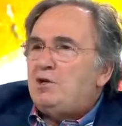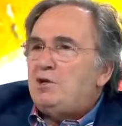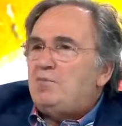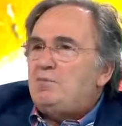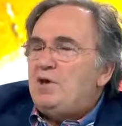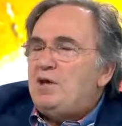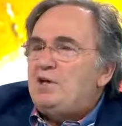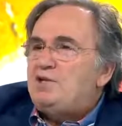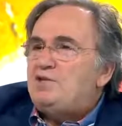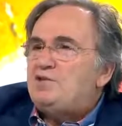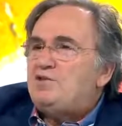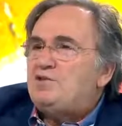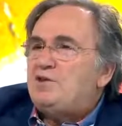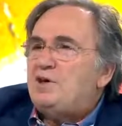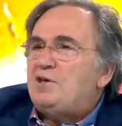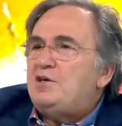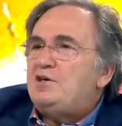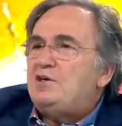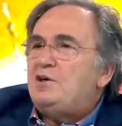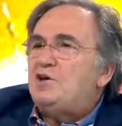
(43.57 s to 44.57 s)

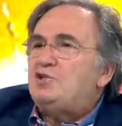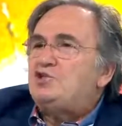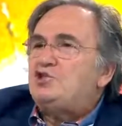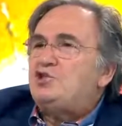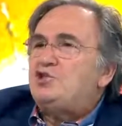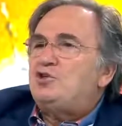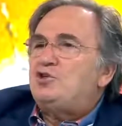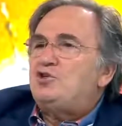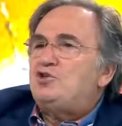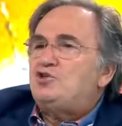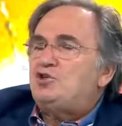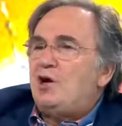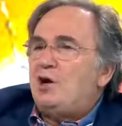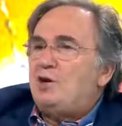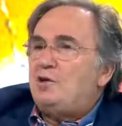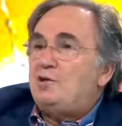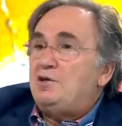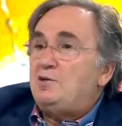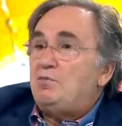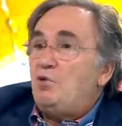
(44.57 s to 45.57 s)
melisa'yı
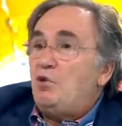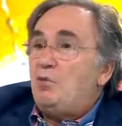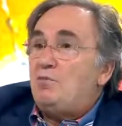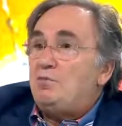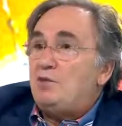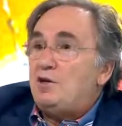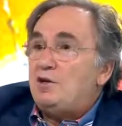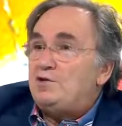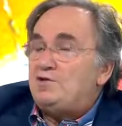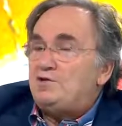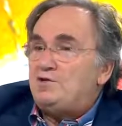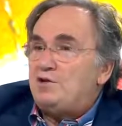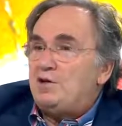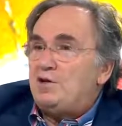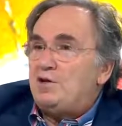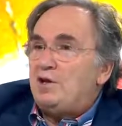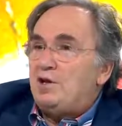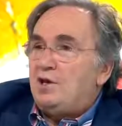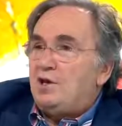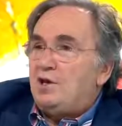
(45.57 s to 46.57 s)
karıştıracak, limon melisa'yı